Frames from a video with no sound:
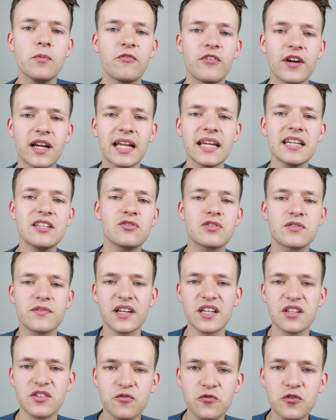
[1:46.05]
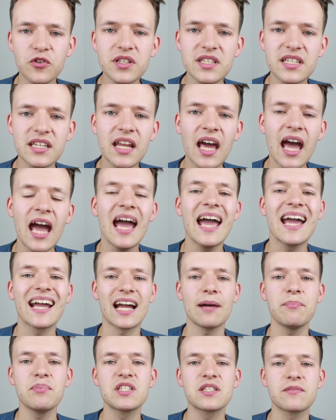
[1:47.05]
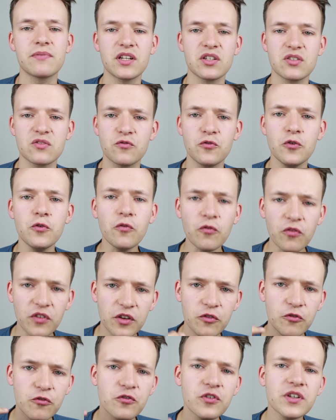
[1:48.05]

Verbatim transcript: Im Vergleich zu 2014 gab es 2015